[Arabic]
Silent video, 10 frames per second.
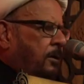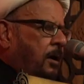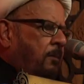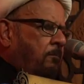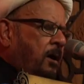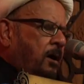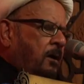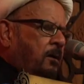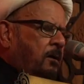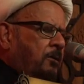
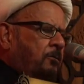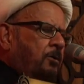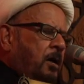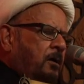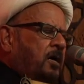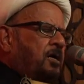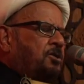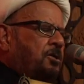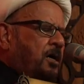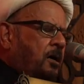اما هناك
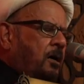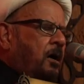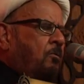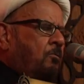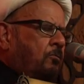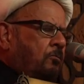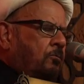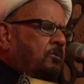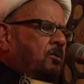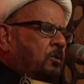اشياء او
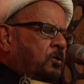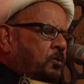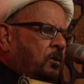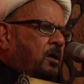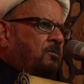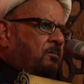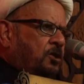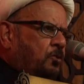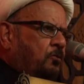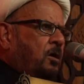توسلات
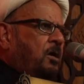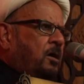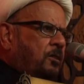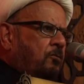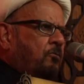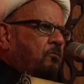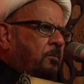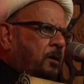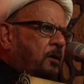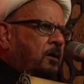مشروعه اذكر
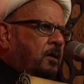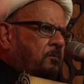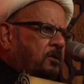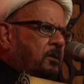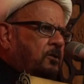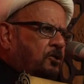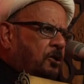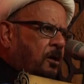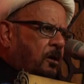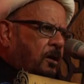منها خمسه ان
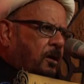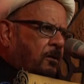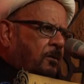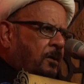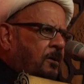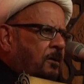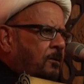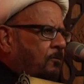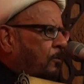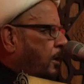شاء الله
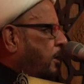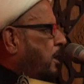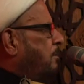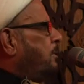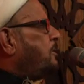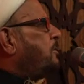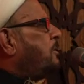والخامس